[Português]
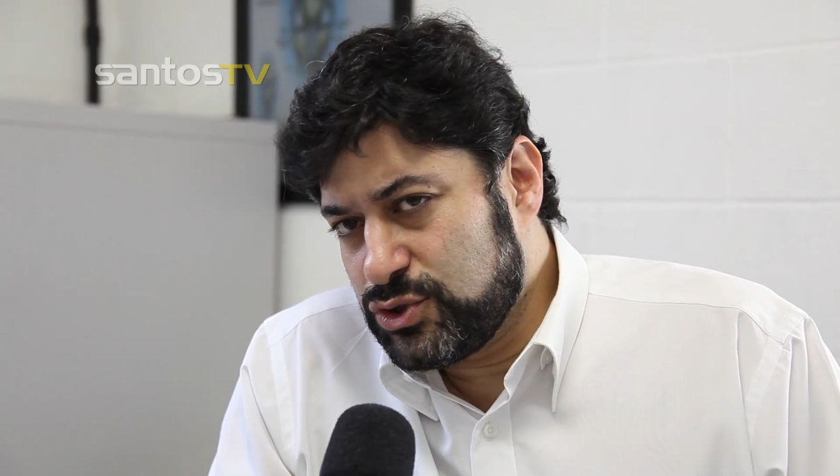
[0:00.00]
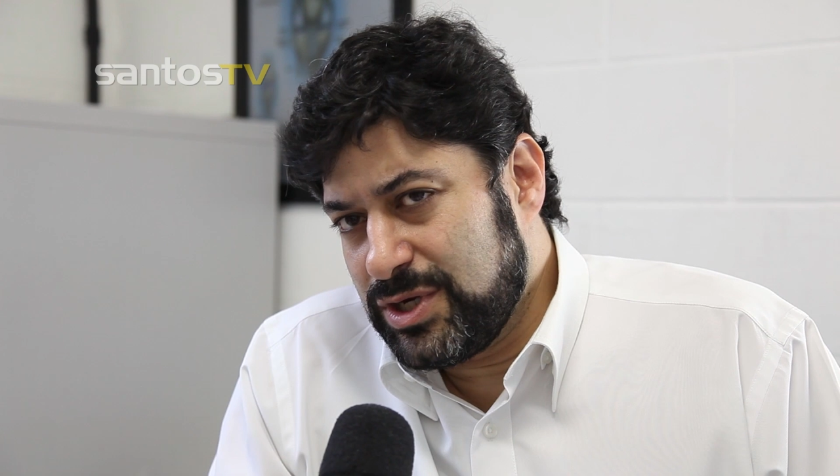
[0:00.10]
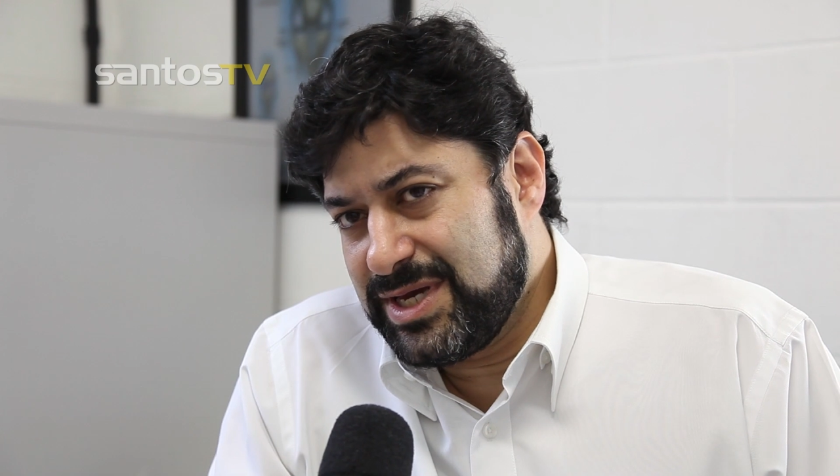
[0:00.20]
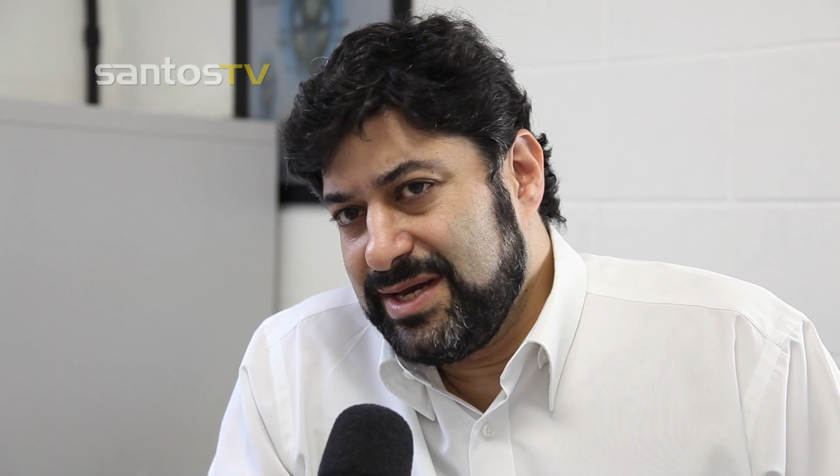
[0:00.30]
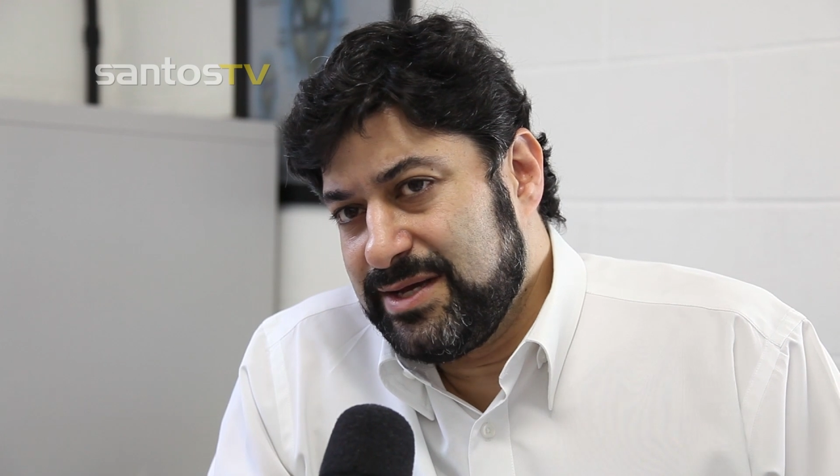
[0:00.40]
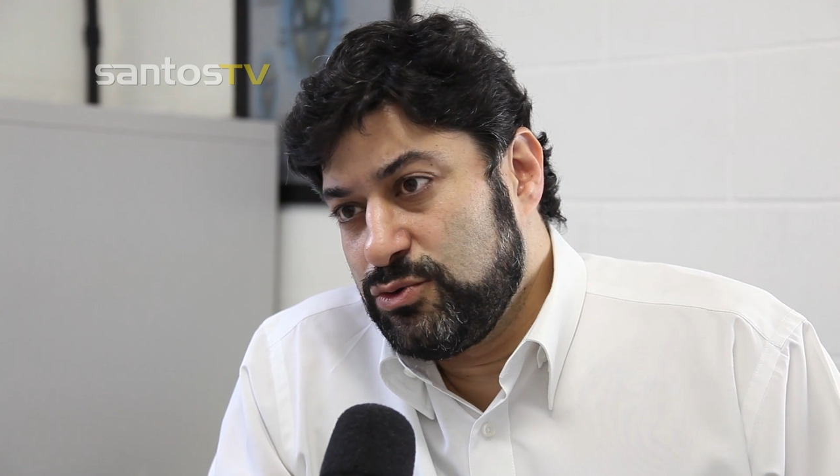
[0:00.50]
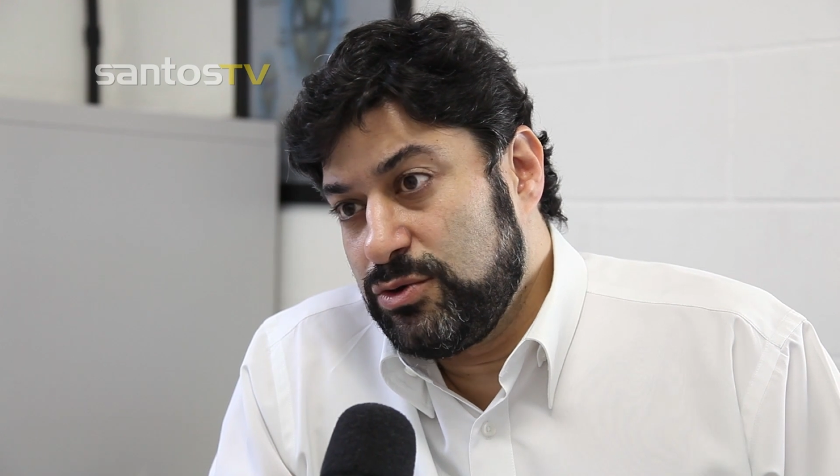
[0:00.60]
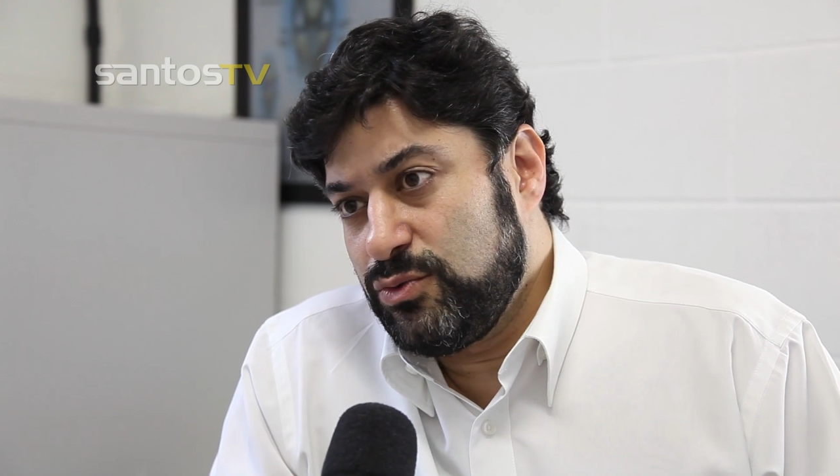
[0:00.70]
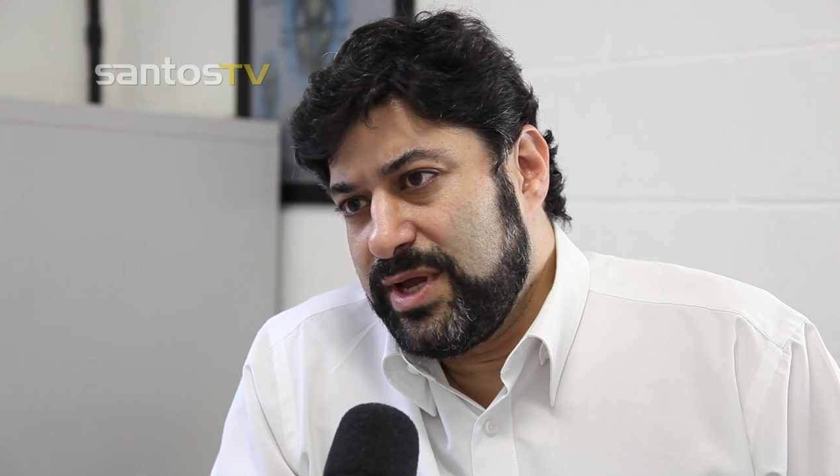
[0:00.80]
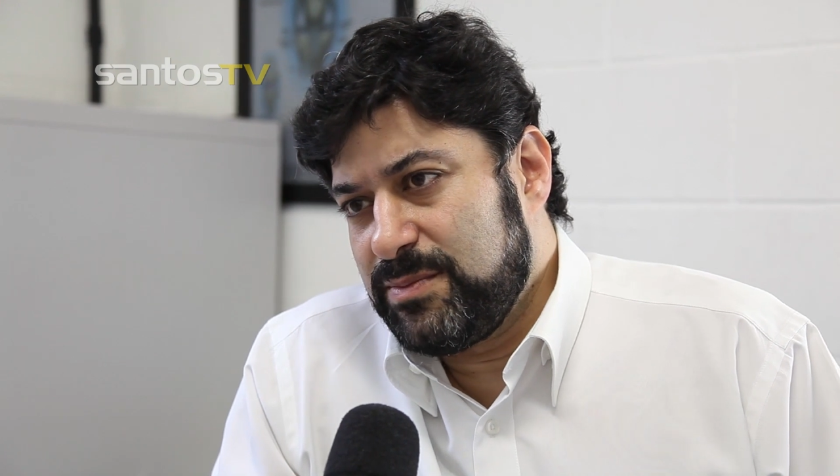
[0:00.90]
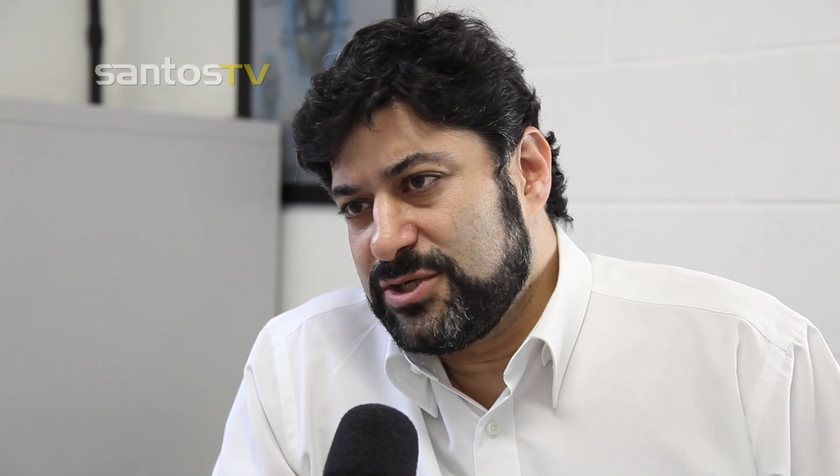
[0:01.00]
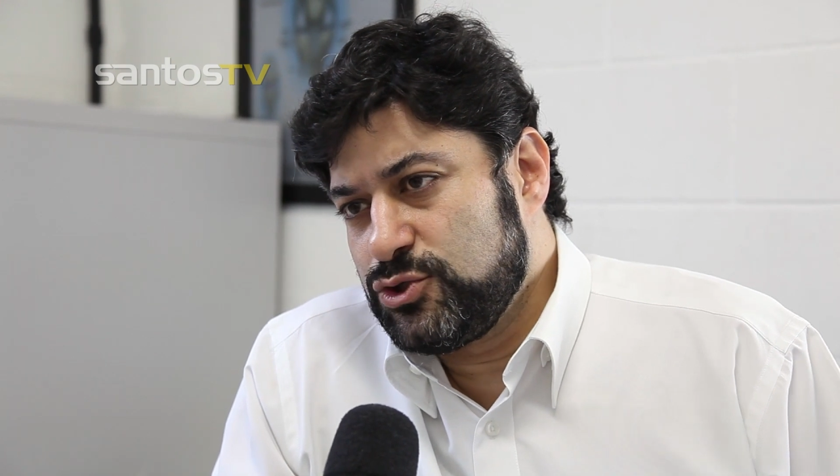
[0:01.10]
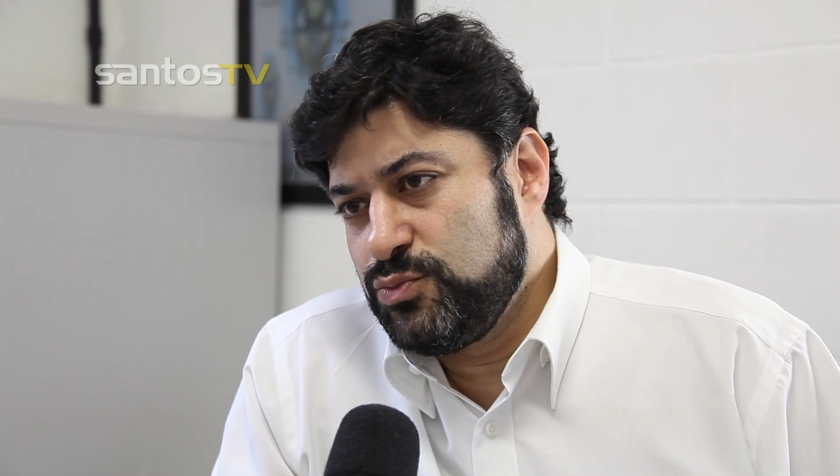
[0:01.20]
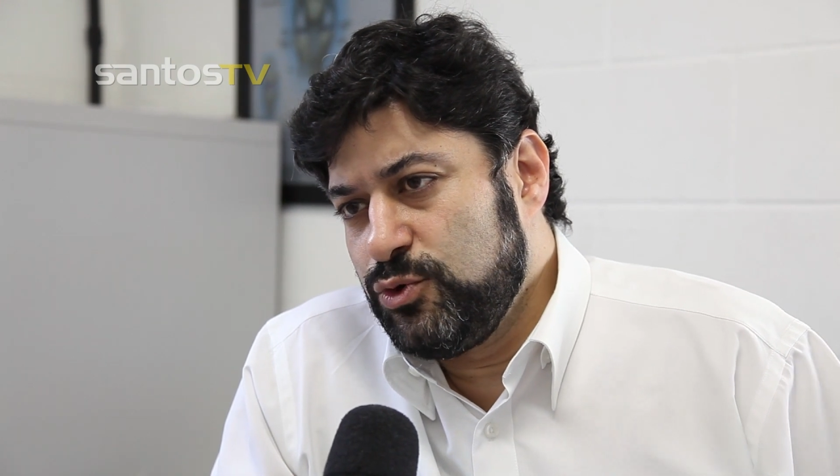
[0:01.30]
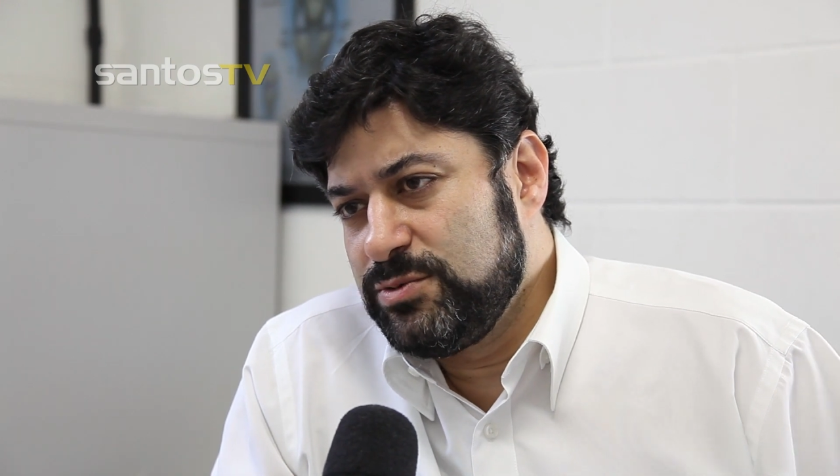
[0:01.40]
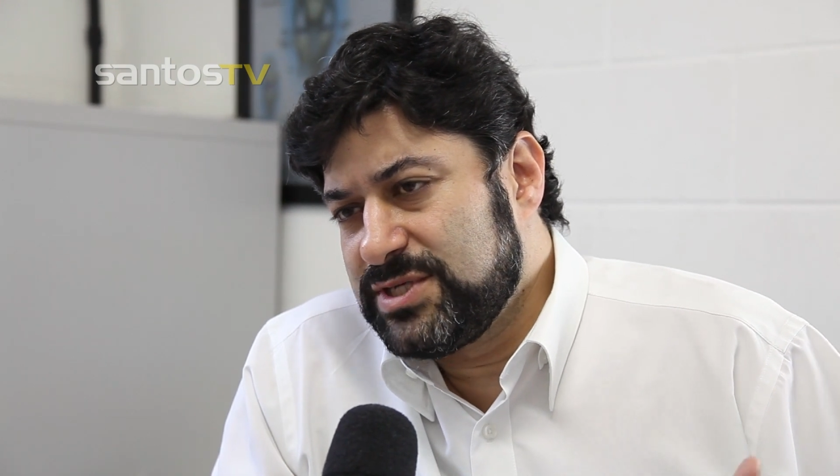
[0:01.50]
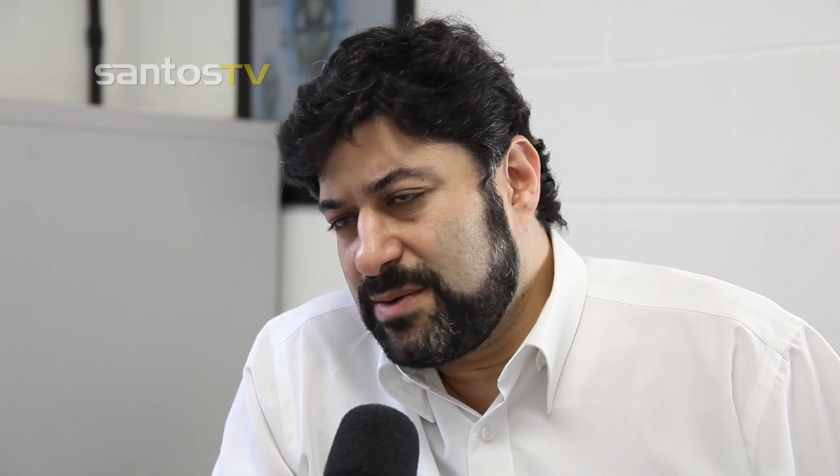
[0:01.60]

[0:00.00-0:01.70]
só que aí a dor não era mais no pubis,